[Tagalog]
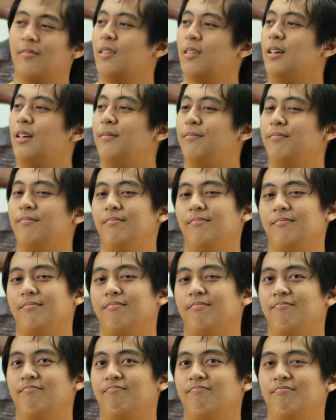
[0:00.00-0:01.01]
Um,
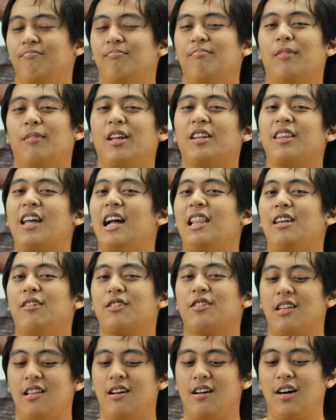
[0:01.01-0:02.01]
matatali ko
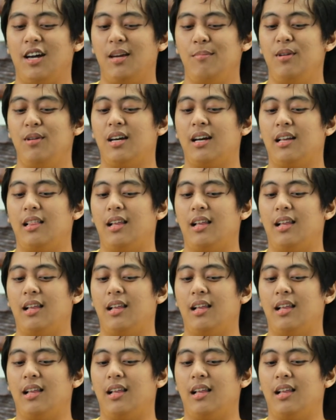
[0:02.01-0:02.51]
silang kaibigan